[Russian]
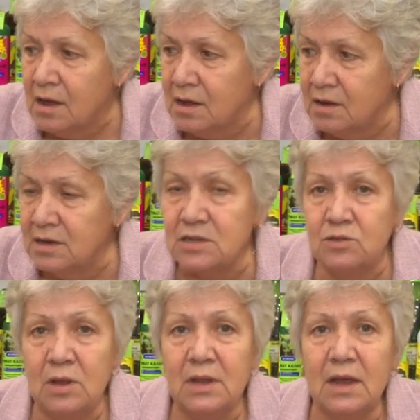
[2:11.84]
э,
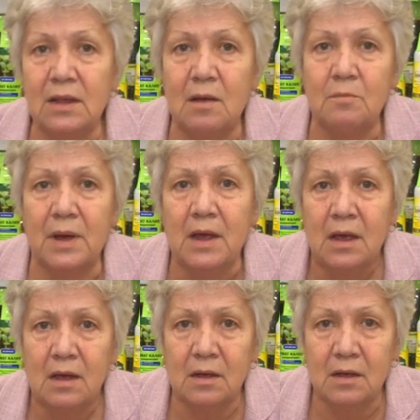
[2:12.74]
настольная лампа,
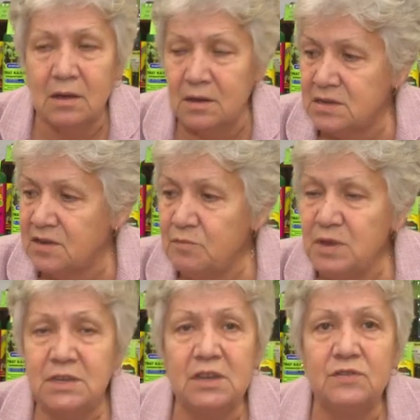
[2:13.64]
э,
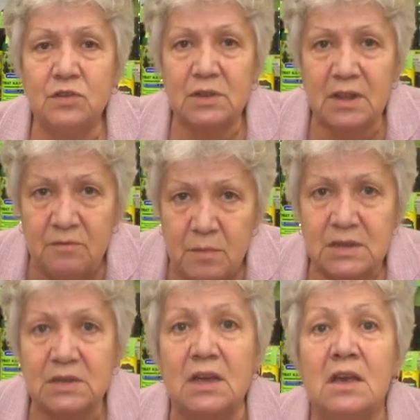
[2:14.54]
совместить все это
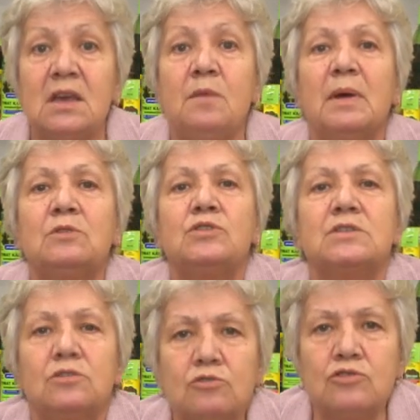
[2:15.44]
вместе и
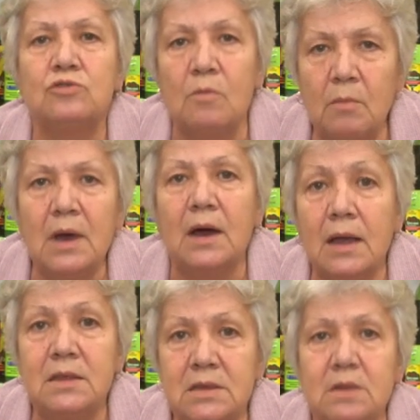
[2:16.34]
получится то, что мы
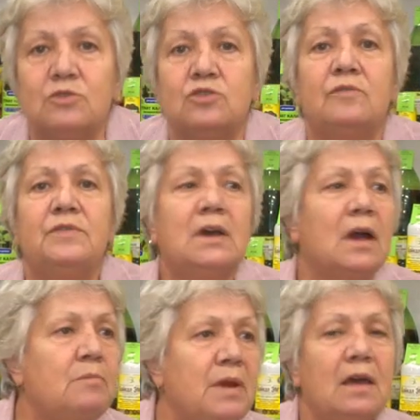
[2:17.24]
хотим, что в
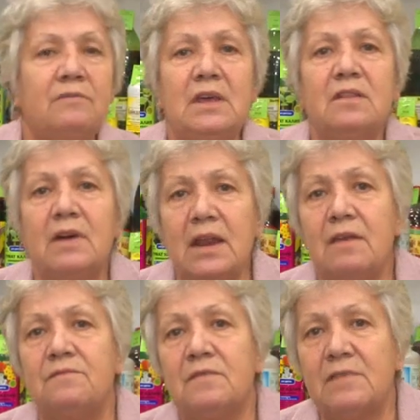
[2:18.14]
декабре, в
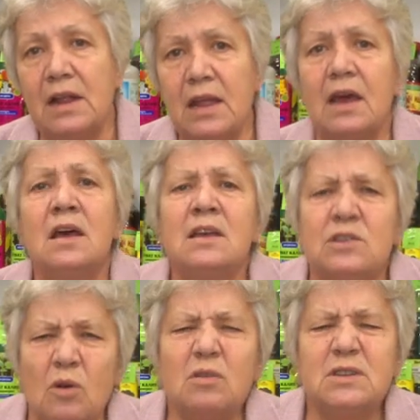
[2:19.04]
январе, в феврале
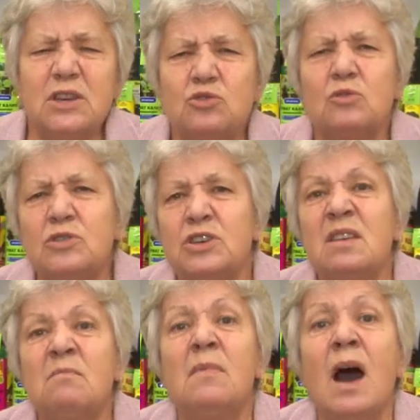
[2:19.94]
солнца еще
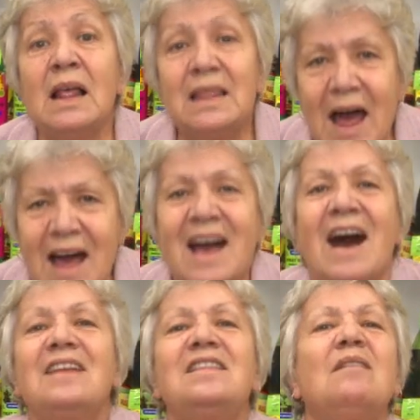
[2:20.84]
очень мало,
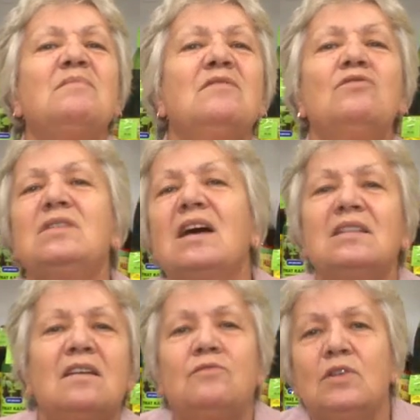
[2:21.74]
а нам его
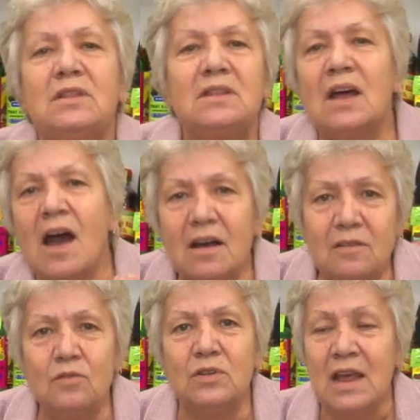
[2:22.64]
надо вот
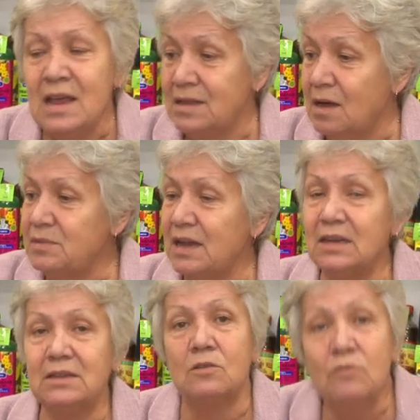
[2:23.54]
так вот. Нам
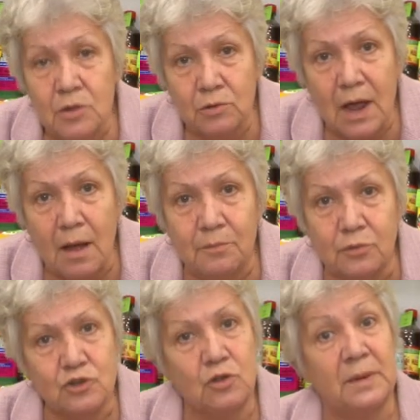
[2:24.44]
надо такую
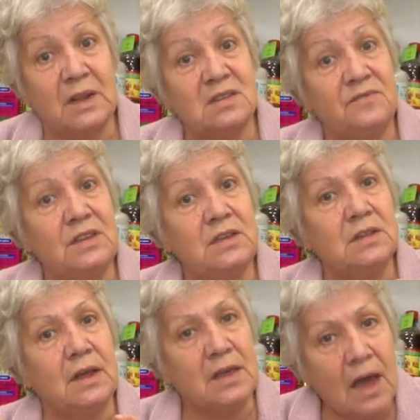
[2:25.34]
лампу, чтобы она
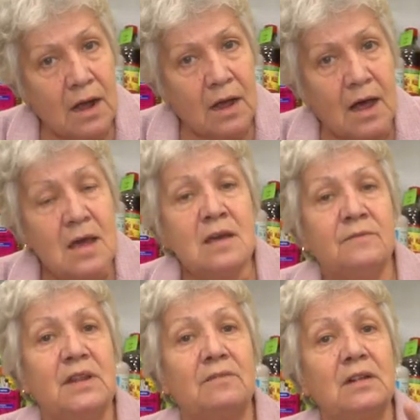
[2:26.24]
светила ярко,
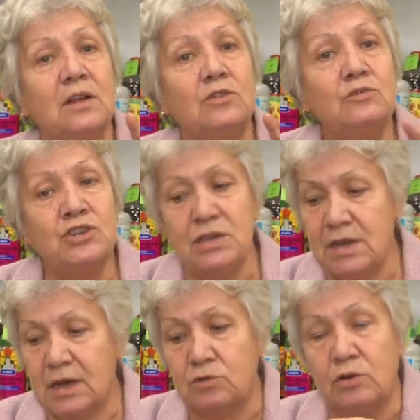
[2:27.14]
выдавала лучи,
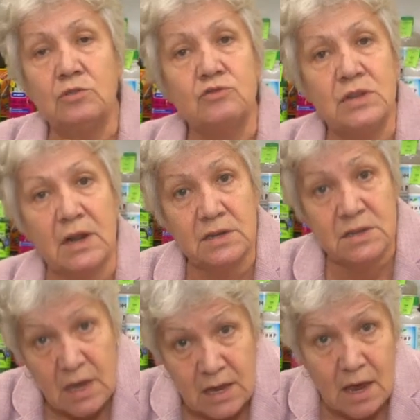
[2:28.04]
те, которые нужны
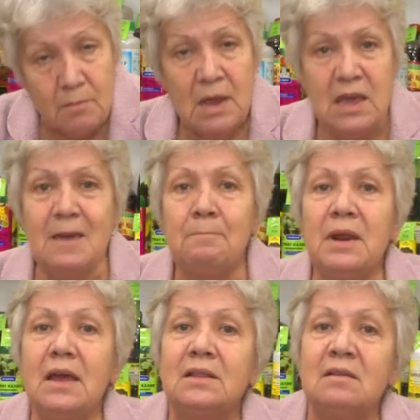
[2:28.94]
растениям, и
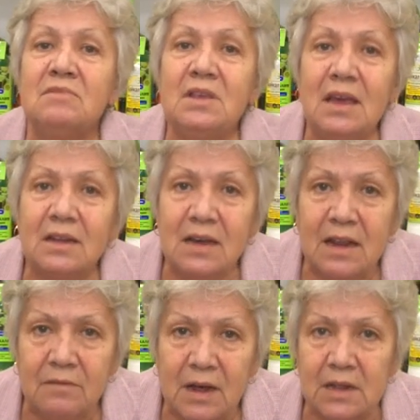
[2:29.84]
при этом не
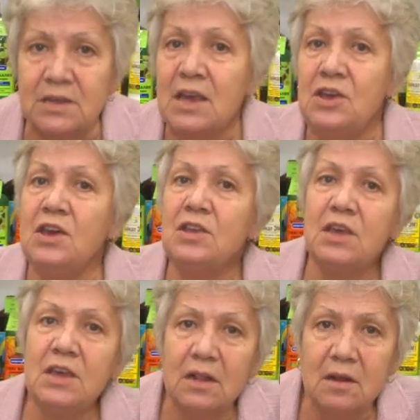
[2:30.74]
нагревалась, и
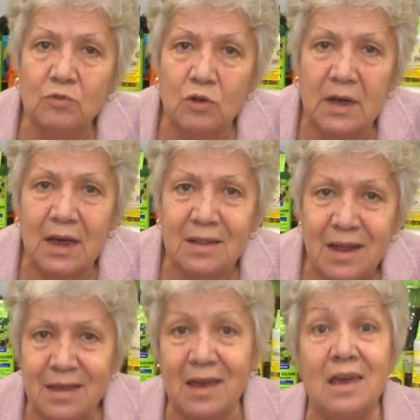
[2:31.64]
не ела много
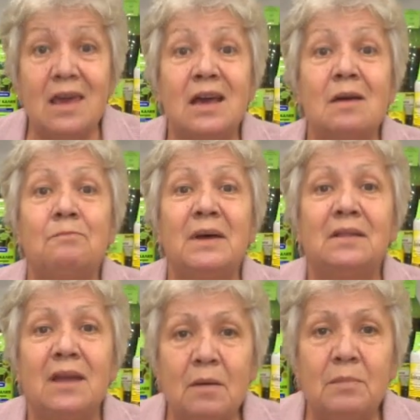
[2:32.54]
энергии, и
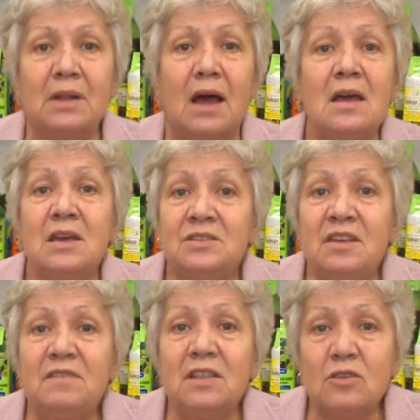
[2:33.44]
КПД было
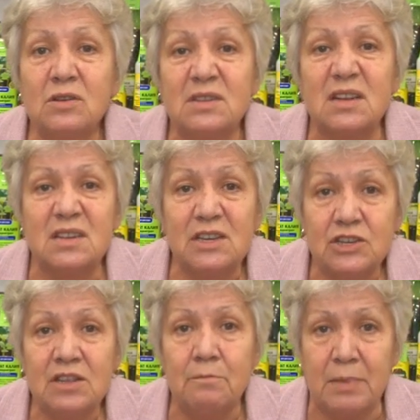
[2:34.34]
90 с
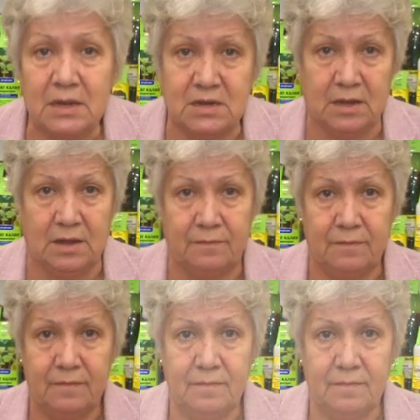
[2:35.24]
лишним процентов.